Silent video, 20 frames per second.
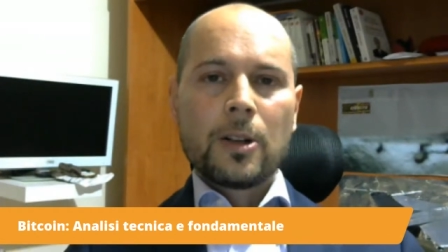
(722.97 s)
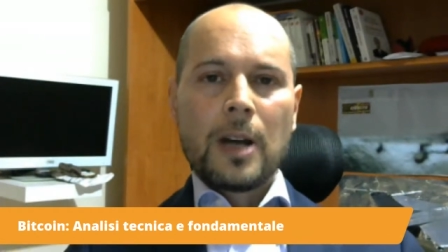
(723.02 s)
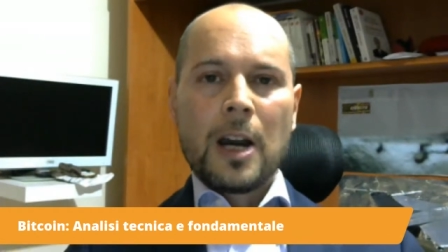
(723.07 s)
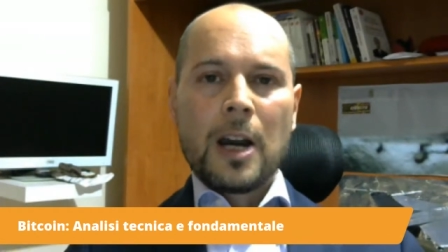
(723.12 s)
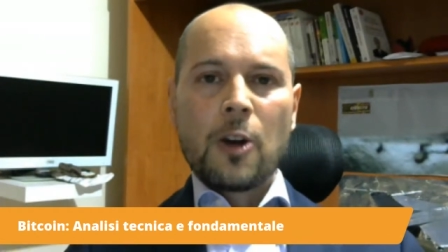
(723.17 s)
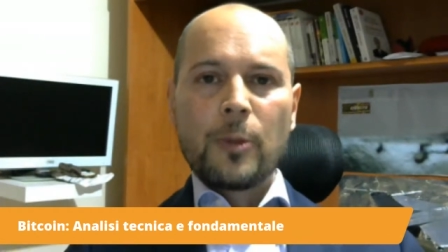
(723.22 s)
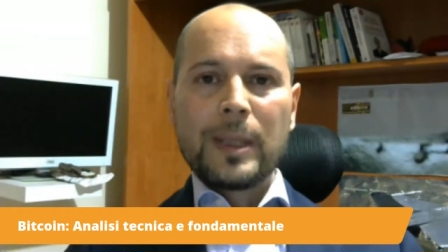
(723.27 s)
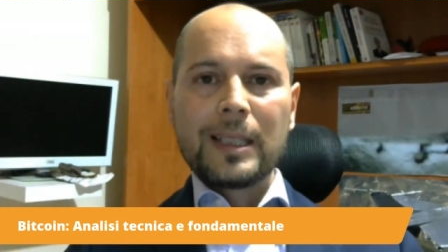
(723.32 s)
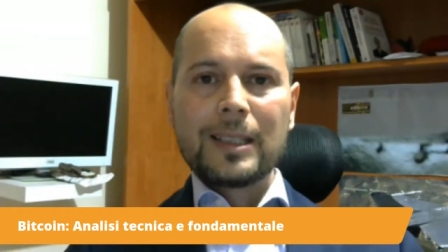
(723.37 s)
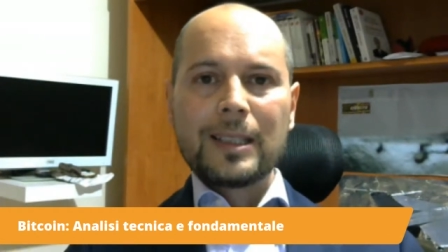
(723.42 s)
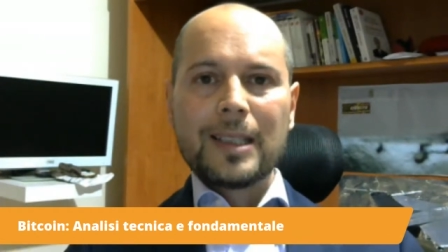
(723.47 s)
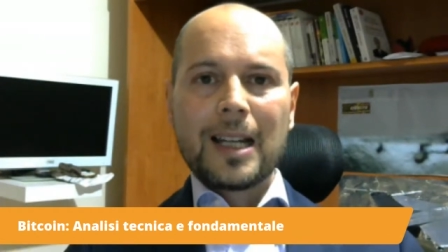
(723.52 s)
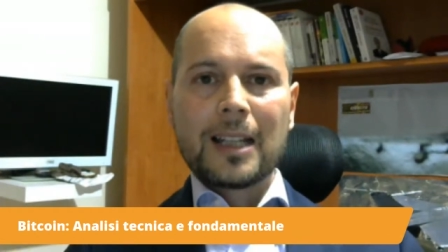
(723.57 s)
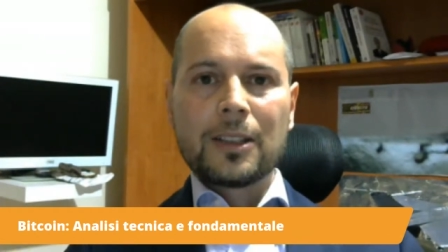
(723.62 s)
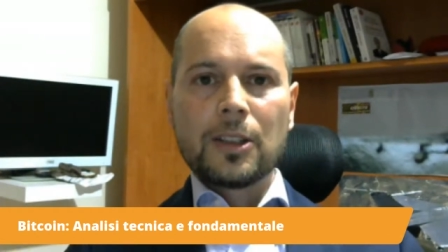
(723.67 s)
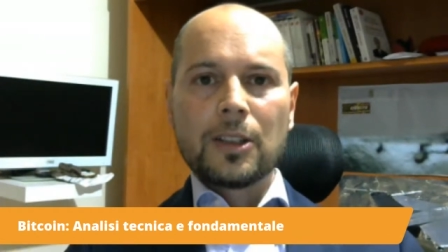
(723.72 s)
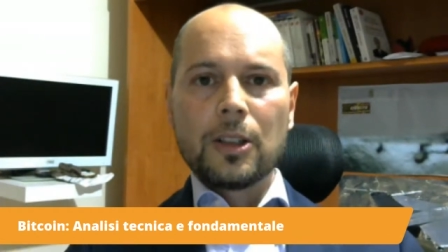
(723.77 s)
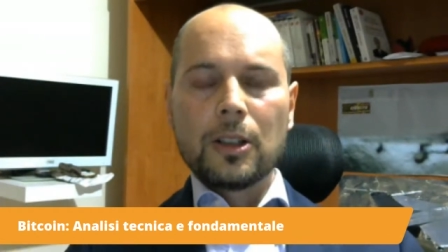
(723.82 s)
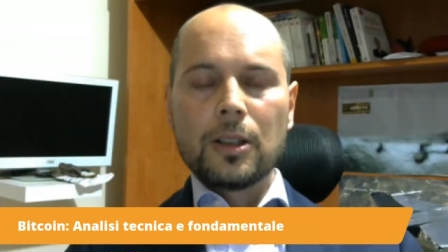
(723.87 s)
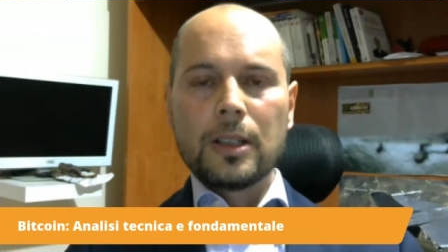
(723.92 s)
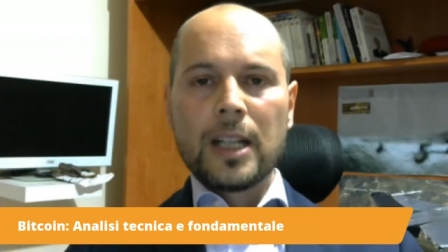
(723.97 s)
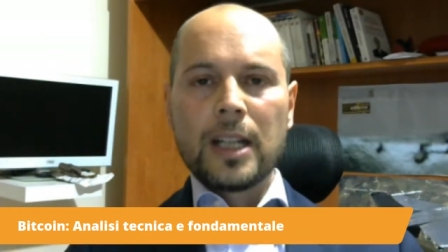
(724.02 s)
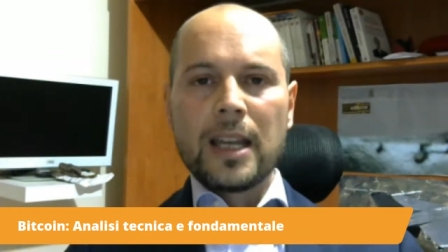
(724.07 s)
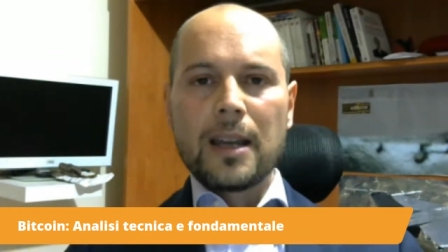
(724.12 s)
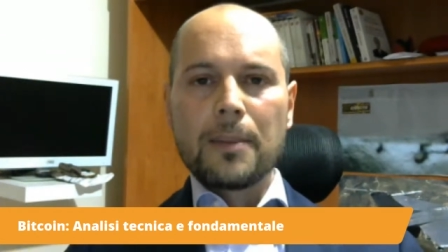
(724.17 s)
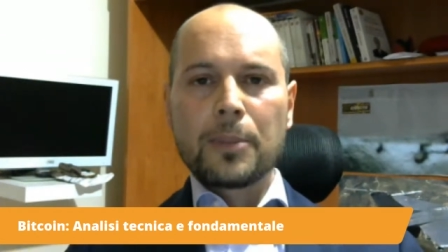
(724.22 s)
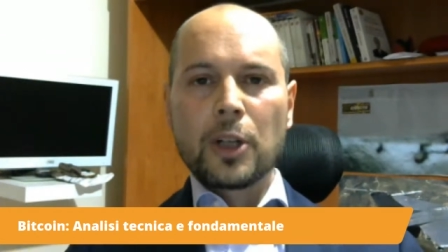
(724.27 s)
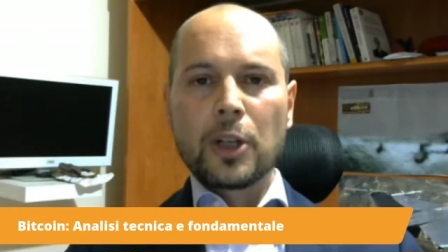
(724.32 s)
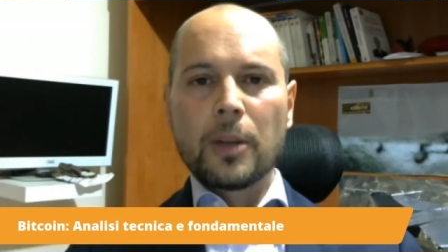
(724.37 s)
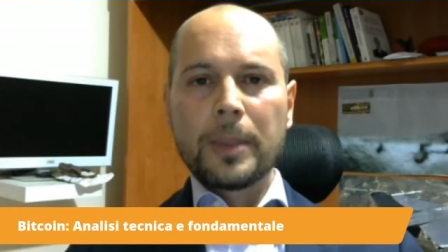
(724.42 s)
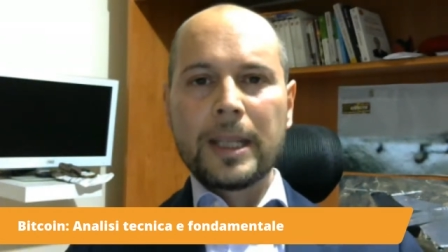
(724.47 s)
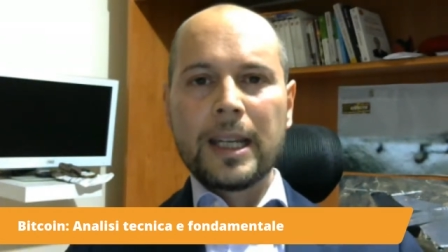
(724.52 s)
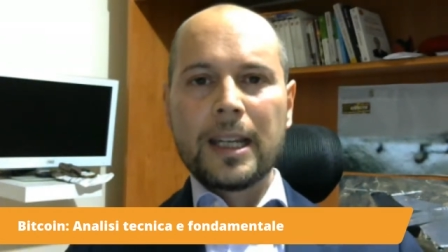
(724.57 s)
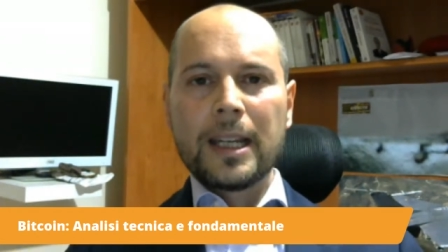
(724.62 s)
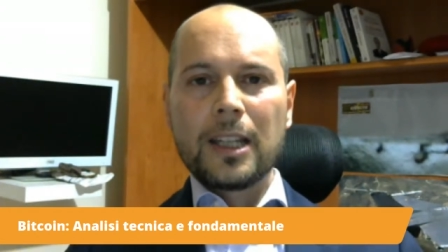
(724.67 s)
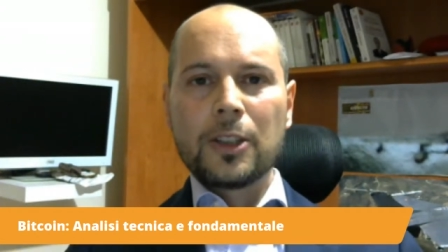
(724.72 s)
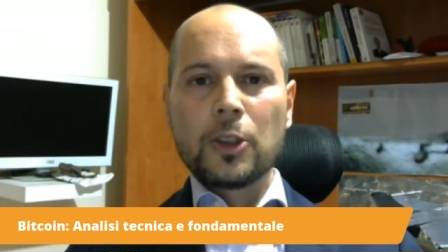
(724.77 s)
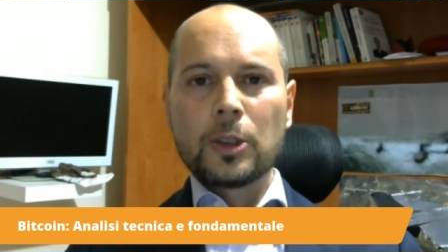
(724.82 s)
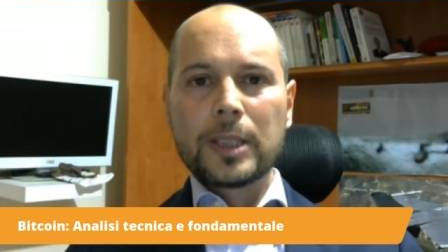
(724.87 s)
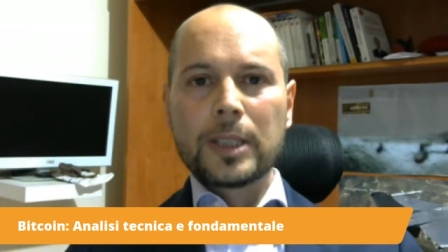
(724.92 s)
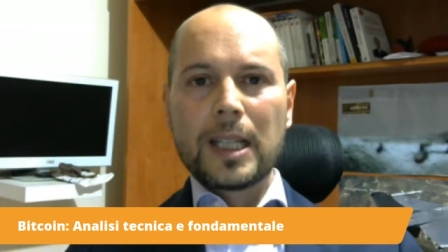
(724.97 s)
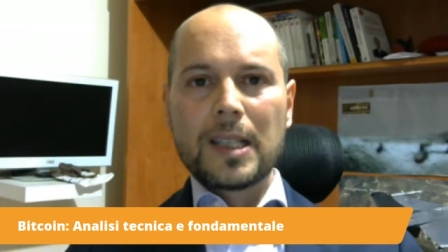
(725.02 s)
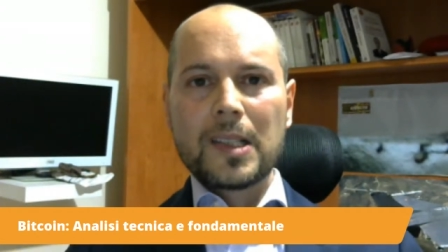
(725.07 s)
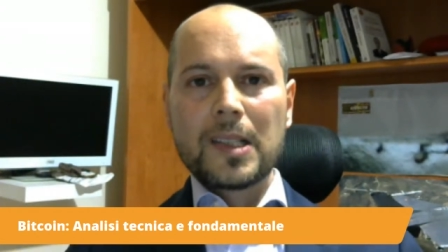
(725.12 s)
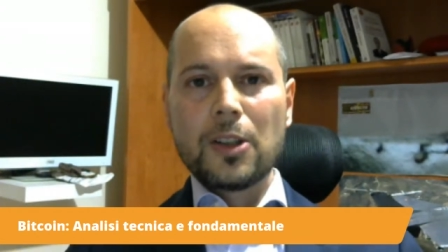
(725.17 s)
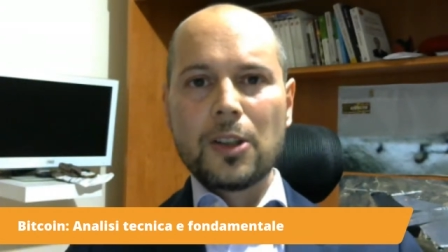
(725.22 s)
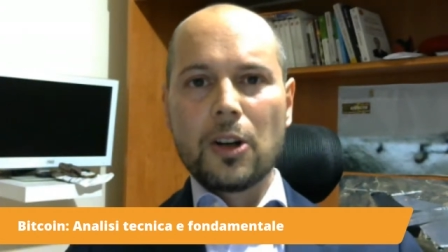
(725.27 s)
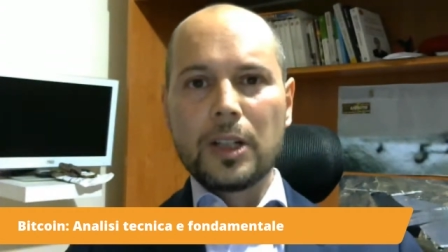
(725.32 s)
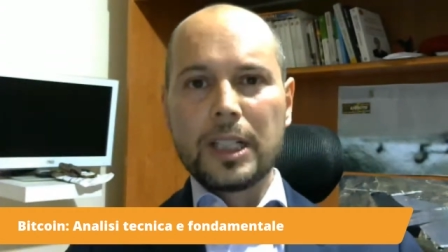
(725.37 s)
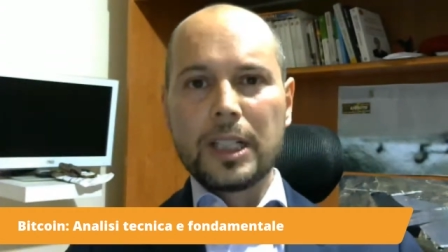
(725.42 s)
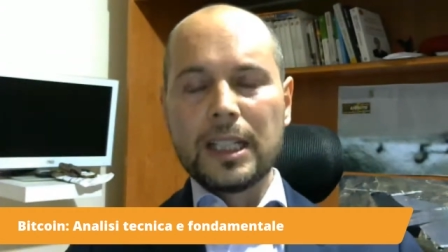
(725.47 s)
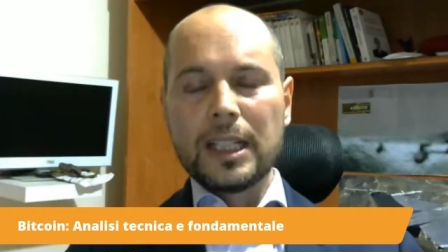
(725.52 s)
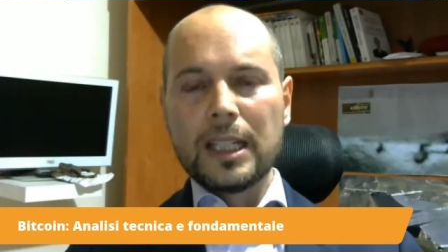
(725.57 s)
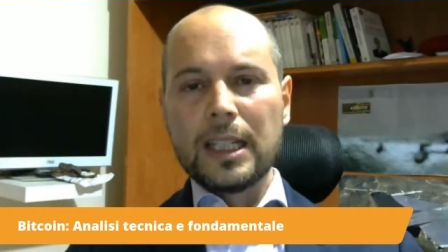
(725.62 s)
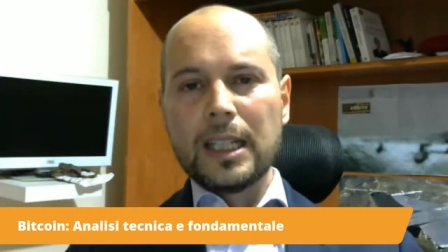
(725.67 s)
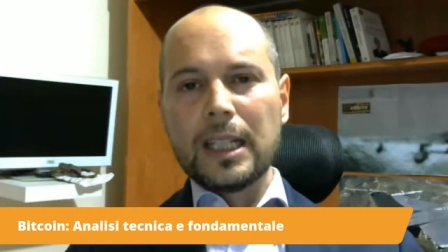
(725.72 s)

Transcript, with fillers: aumentando le proprie dotazioni